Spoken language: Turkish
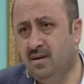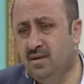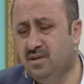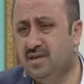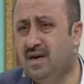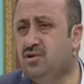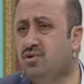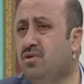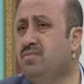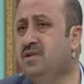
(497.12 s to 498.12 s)
sen
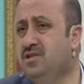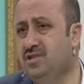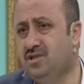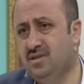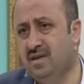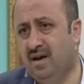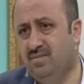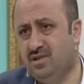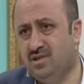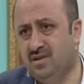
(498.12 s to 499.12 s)
zor bir iş için
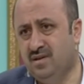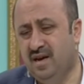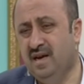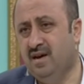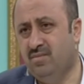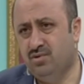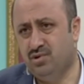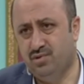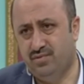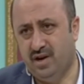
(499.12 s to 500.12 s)
gelmişsin ey Ebu
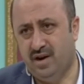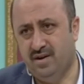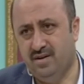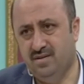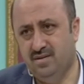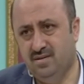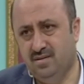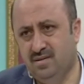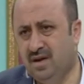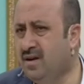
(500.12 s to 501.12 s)
Süfyan.
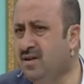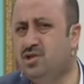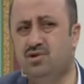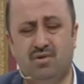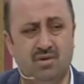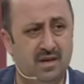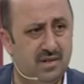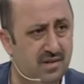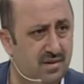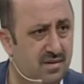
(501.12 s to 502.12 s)
Yanlış
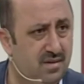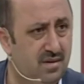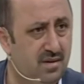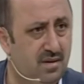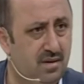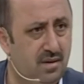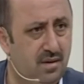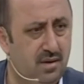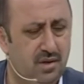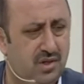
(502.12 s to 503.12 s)
yoldasın.
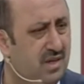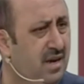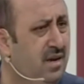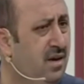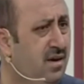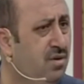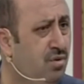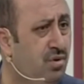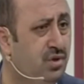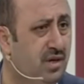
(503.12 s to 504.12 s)
Senin yerinde
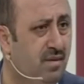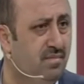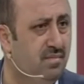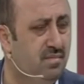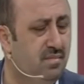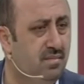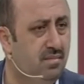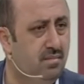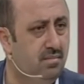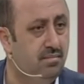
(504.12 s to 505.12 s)
olsam
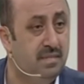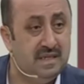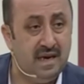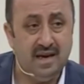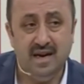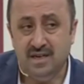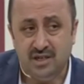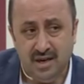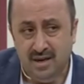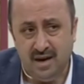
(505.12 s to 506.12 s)
bize
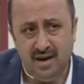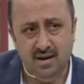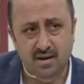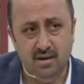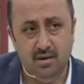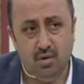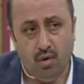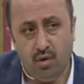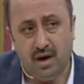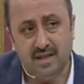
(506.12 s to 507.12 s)
geleceğine
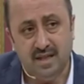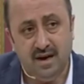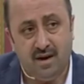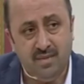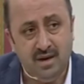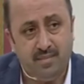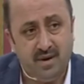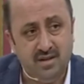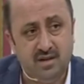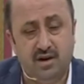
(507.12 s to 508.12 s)
o katliamı
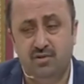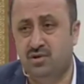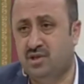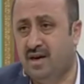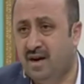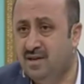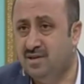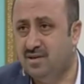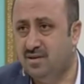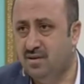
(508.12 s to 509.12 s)
yapan teröristlere
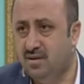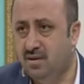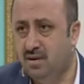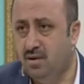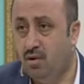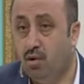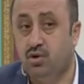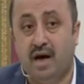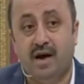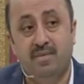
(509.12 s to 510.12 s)
git. O
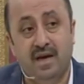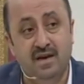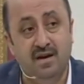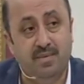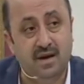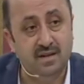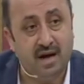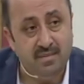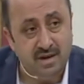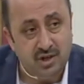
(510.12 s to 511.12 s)
darbeyi yapan
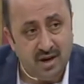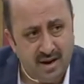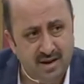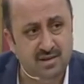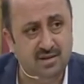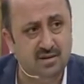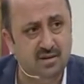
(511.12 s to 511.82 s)
darbecilere git.